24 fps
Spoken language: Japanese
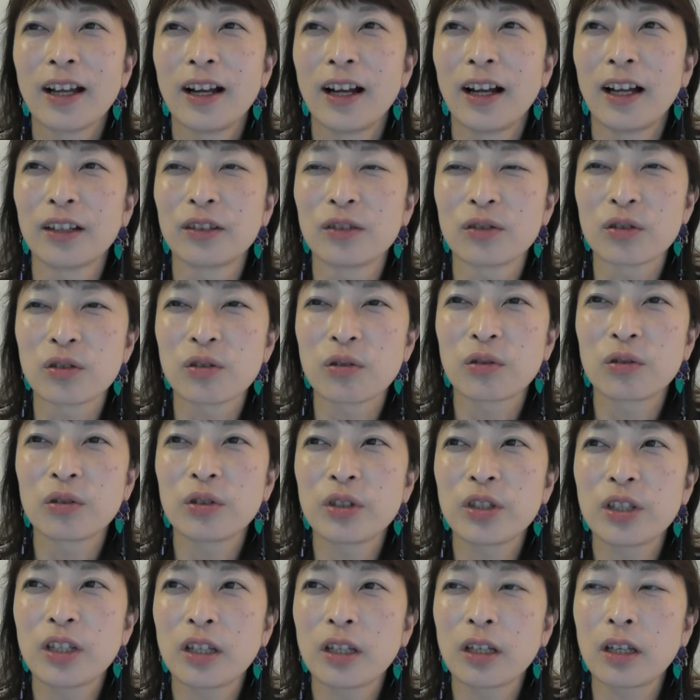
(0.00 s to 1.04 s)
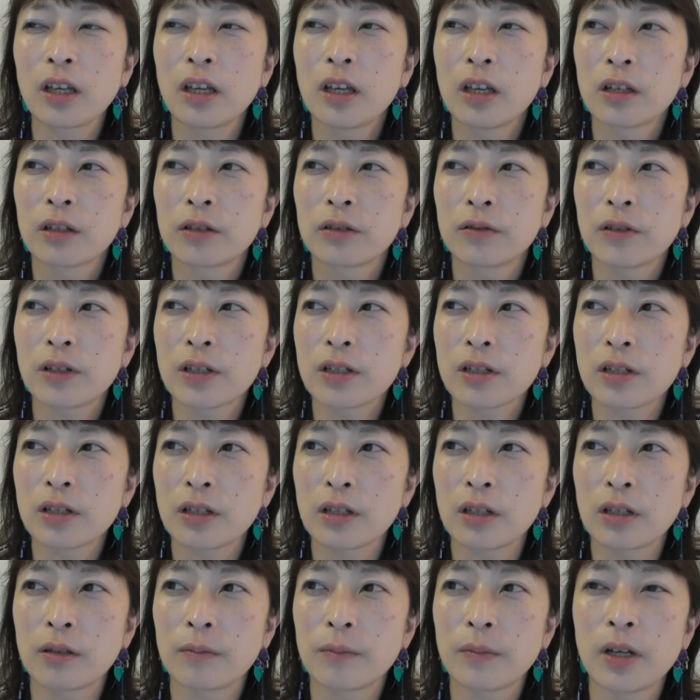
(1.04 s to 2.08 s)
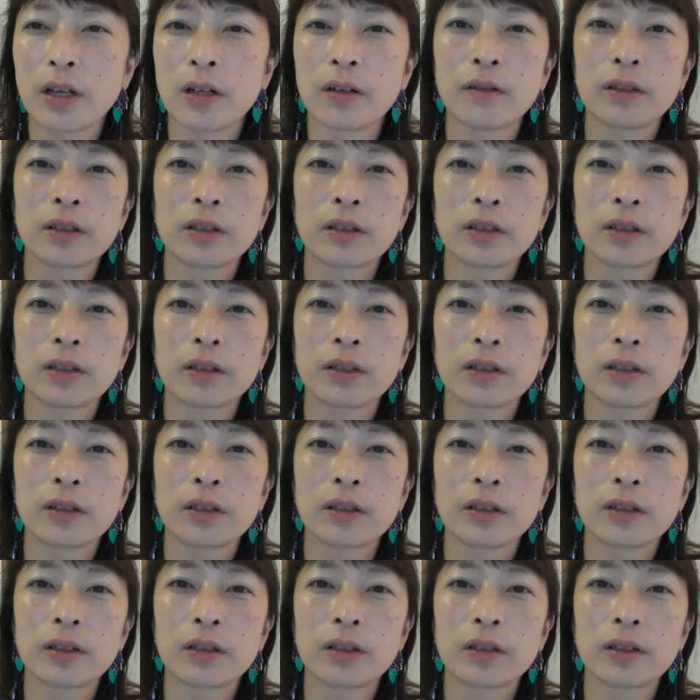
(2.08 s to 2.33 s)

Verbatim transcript: あの食に詳しい、まあ、